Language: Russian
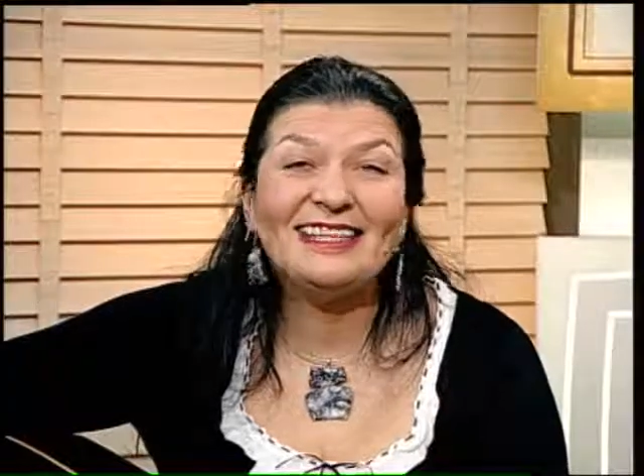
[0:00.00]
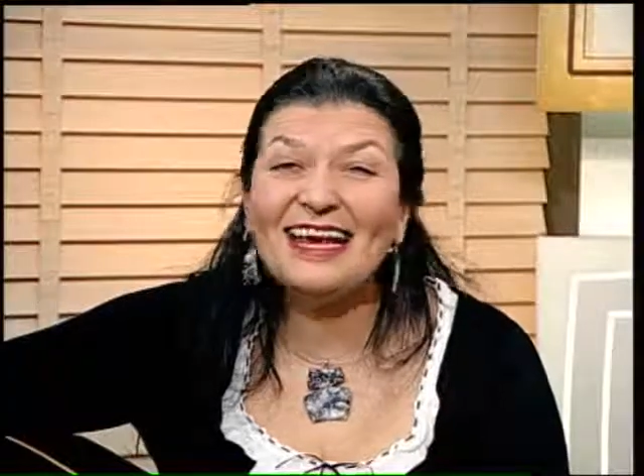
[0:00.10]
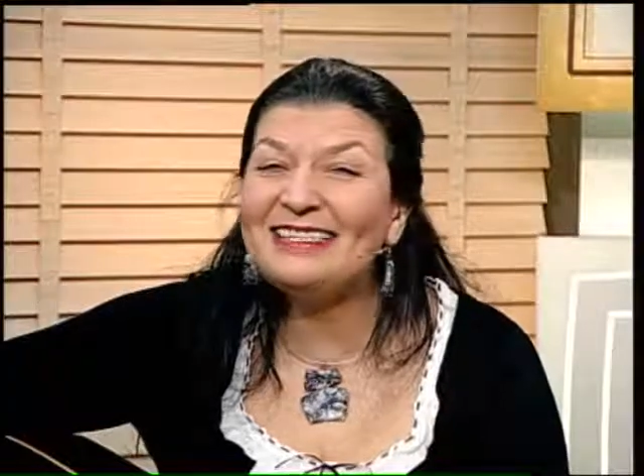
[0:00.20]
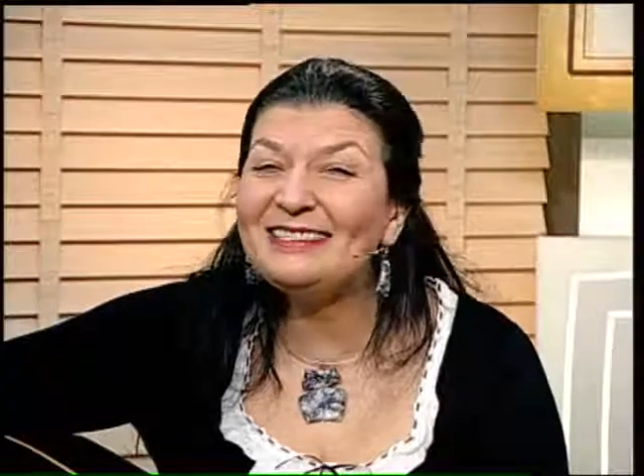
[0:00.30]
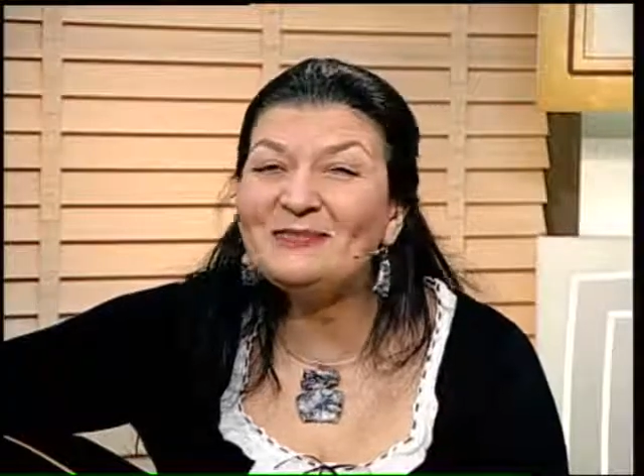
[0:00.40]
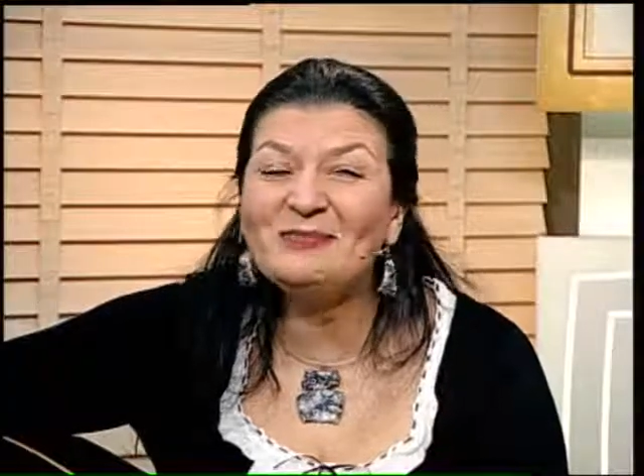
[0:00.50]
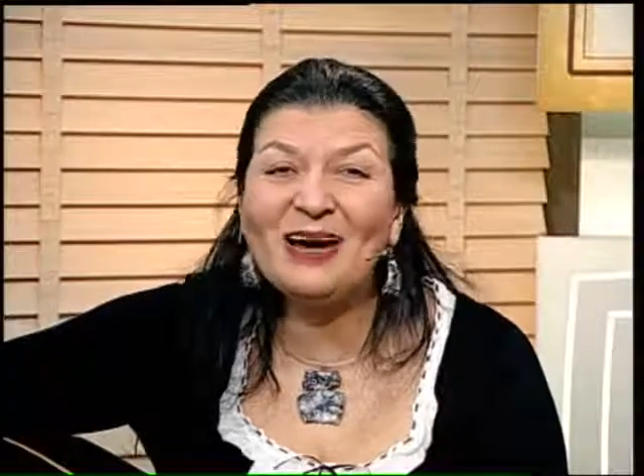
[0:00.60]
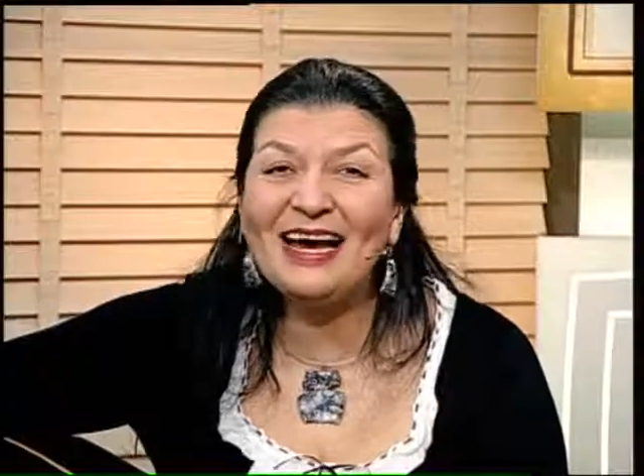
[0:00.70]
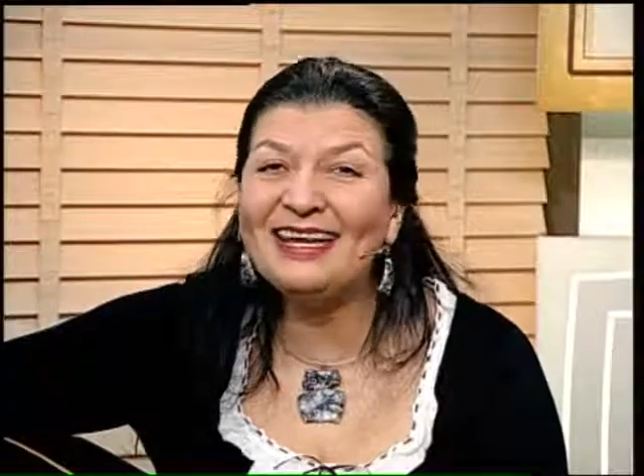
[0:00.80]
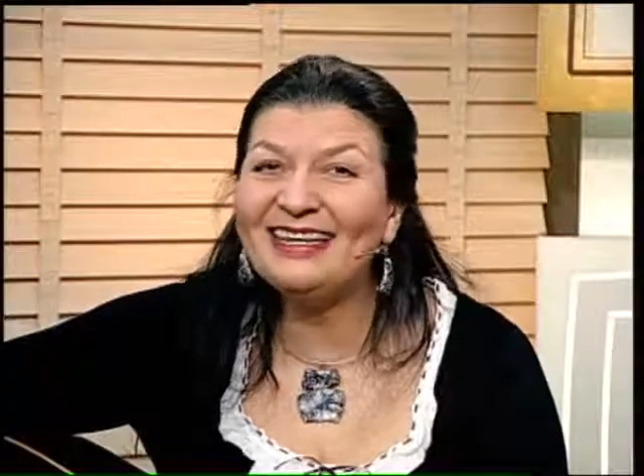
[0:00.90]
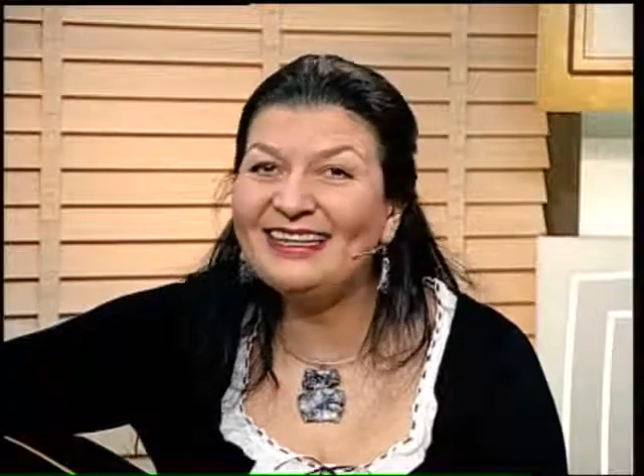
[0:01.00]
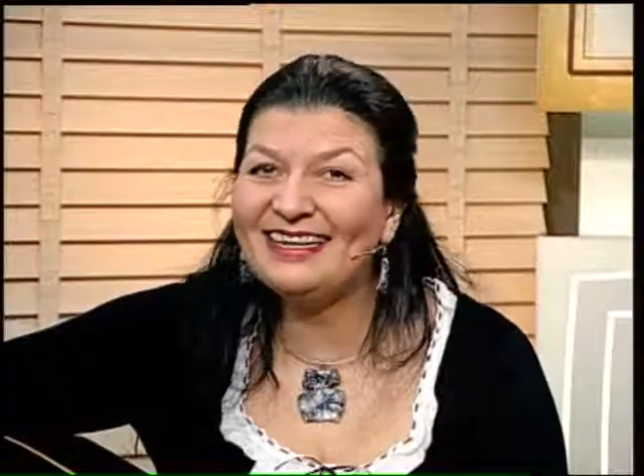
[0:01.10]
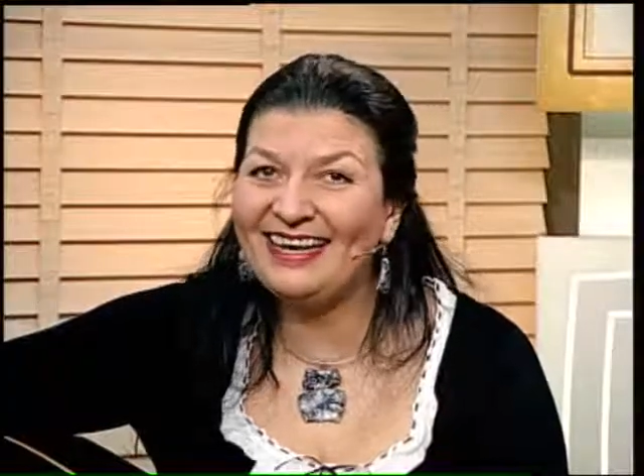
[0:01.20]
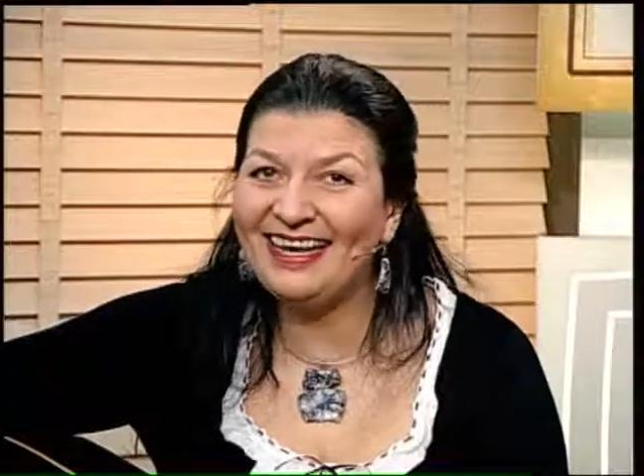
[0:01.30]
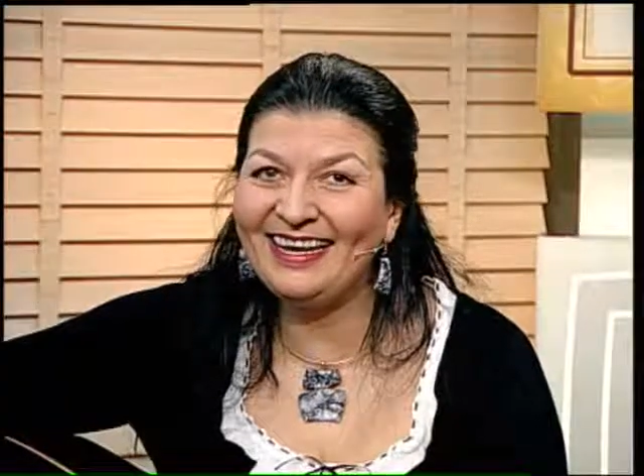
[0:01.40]
стать
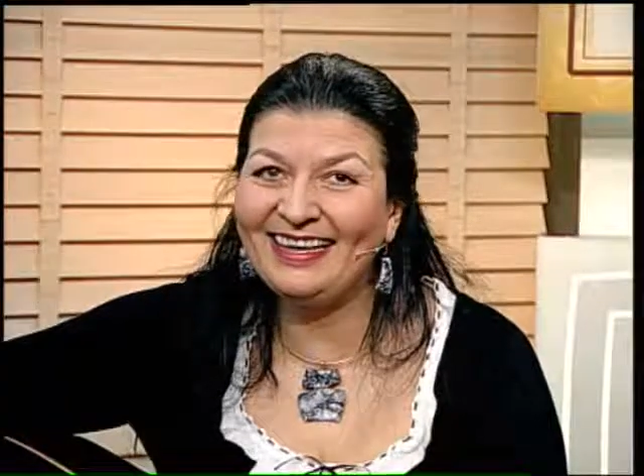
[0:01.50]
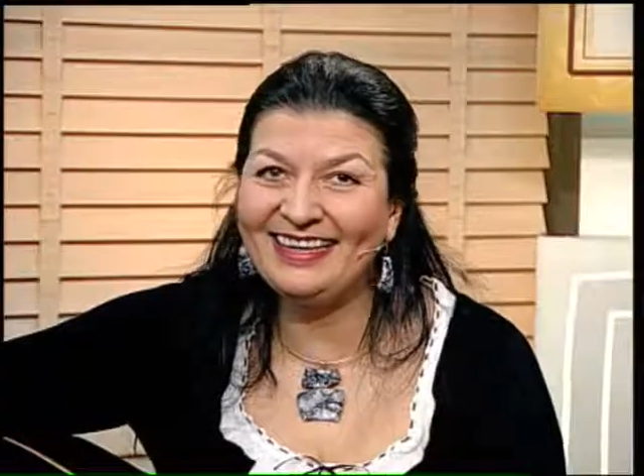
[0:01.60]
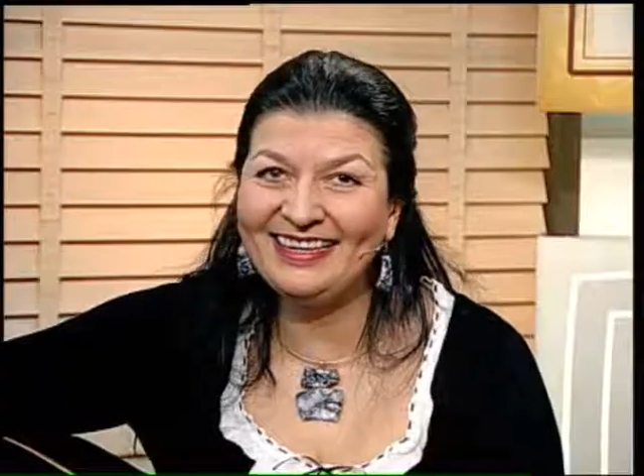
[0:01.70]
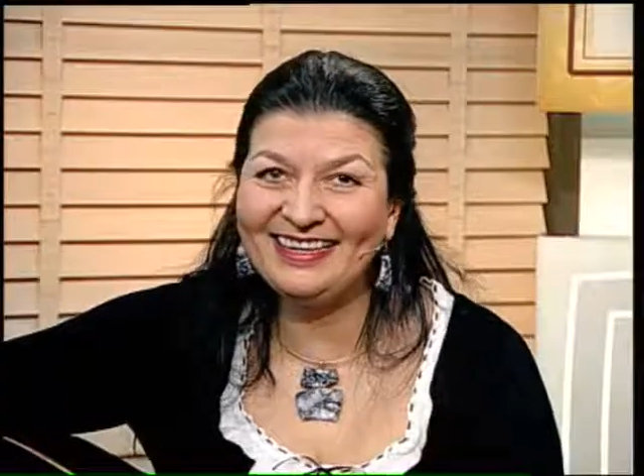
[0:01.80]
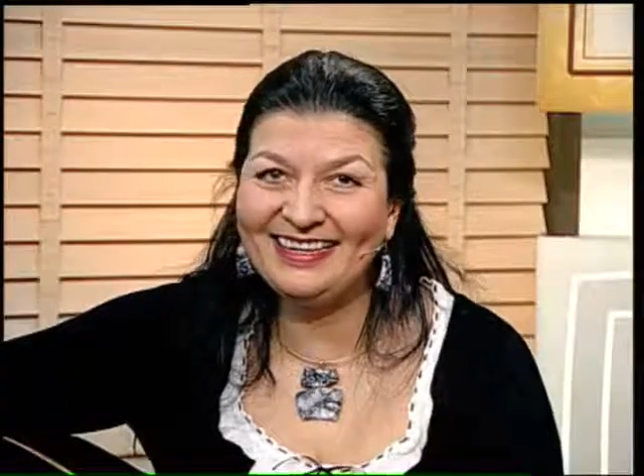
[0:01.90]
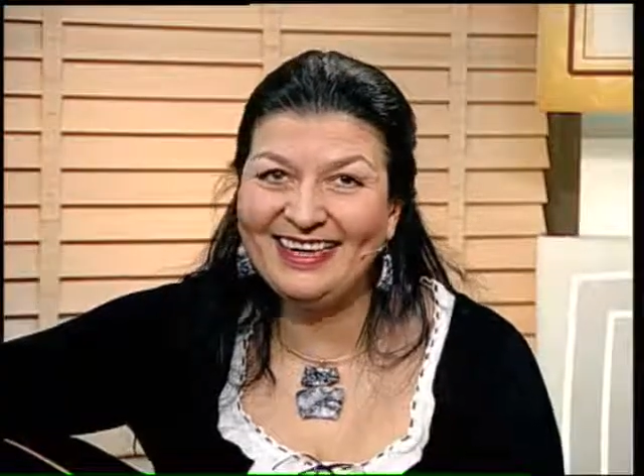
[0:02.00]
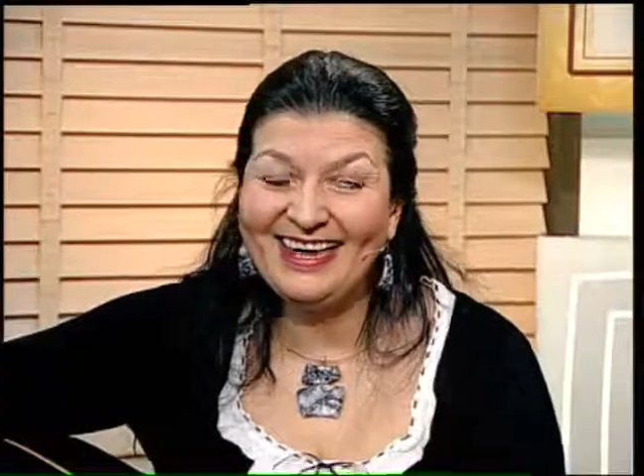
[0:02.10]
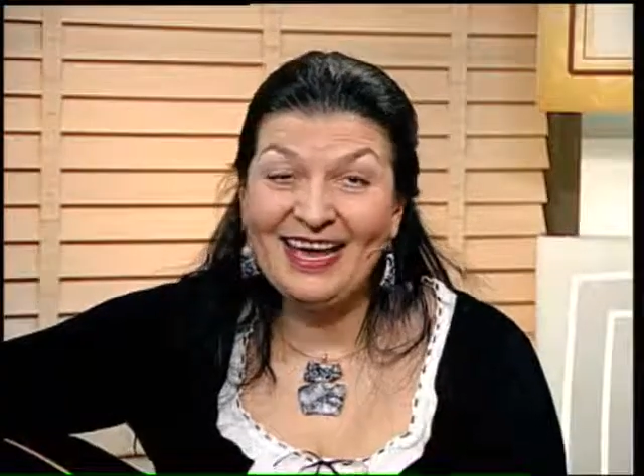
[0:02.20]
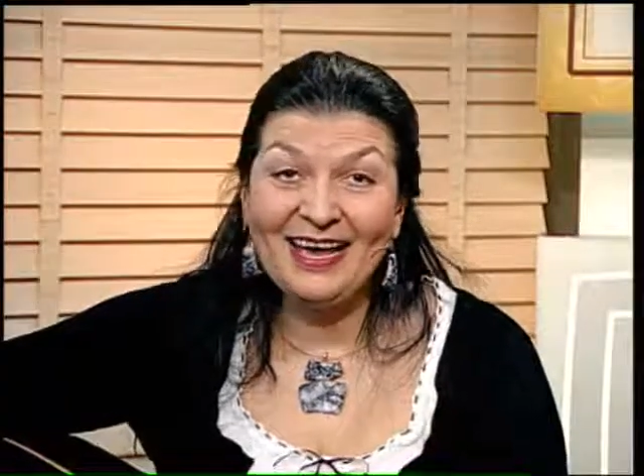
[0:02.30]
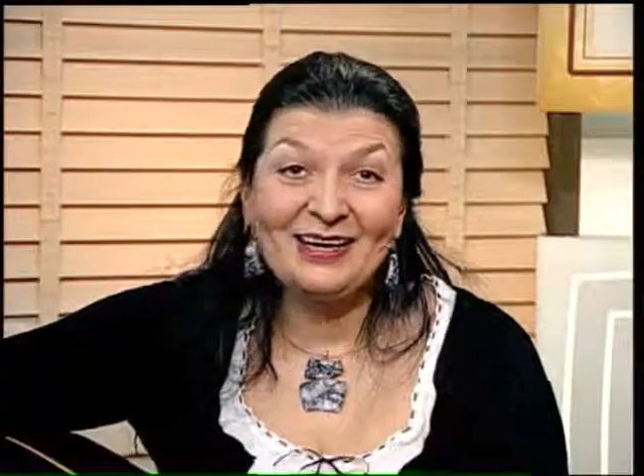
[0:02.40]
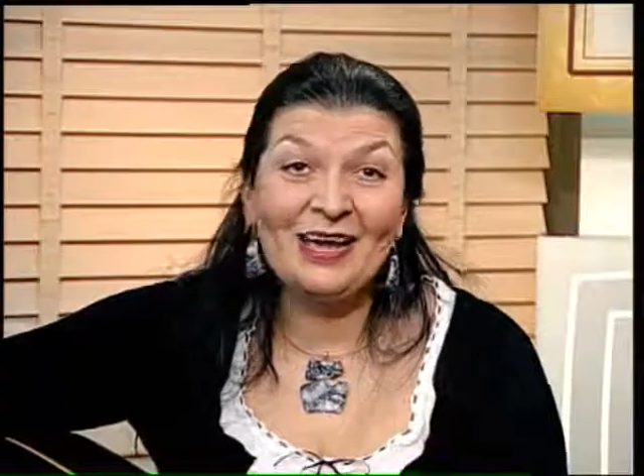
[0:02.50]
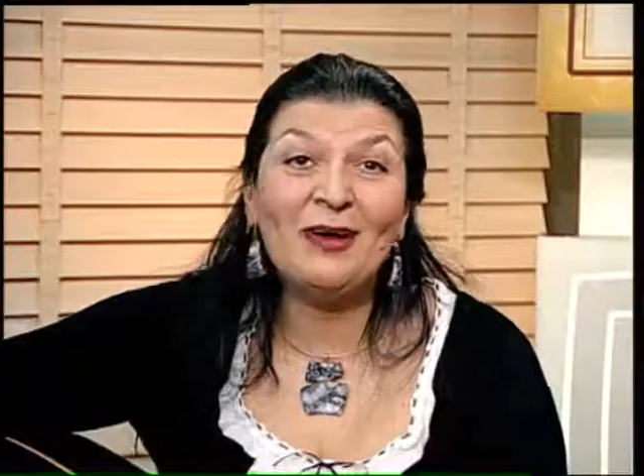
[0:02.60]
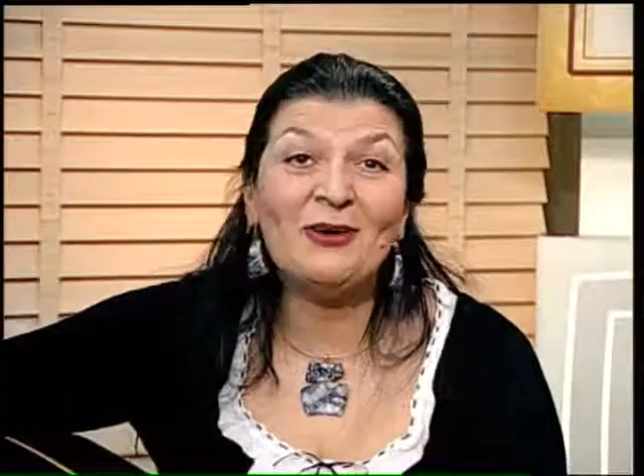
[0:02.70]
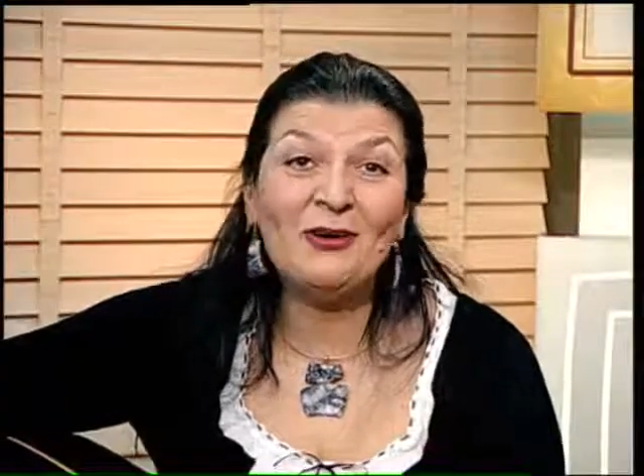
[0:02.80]
маленькой, Как